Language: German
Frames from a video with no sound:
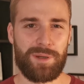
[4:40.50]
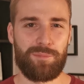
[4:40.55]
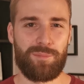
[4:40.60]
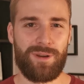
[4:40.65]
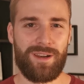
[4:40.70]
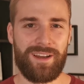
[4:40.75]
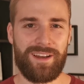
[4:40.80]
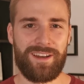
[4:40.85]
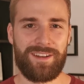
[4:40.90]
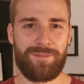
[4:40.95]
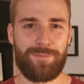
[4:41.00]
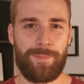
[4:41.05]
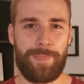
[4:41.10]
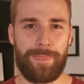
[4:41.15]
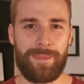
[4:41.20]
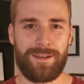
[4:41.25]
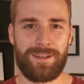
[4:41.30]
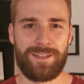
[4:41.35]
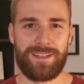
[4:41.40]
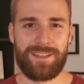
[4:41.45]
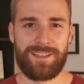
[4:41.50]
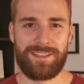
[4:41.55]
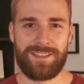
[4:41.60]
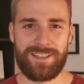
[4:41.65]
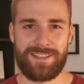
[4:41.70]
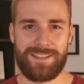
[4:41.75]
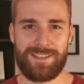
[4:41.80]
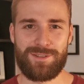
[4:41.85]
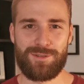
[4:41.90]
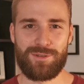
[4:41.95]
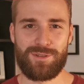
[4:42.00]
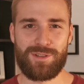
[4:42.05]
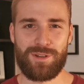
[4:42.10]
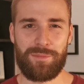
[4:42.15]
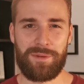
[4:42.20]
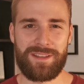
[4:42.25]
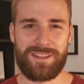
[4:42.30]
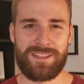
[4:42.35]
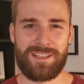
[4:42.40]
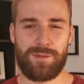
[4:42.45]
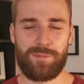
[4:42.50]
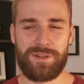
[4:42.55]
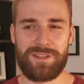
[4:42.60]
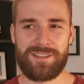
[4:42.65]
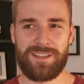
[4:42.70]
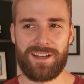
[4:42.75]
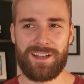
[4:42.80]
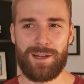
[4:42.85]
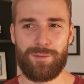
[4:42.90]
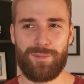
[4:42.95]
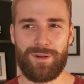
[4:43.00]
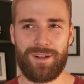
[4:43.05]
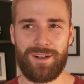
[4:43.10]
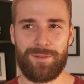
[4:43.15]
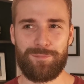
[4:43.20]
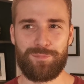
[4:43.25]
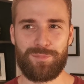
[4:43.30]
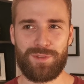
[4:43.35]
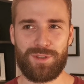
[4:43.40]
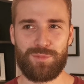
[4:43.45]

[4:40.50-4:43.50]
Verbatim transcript: mein Plan. Das ist sozusagen mein Ziel mit dieser Kamera.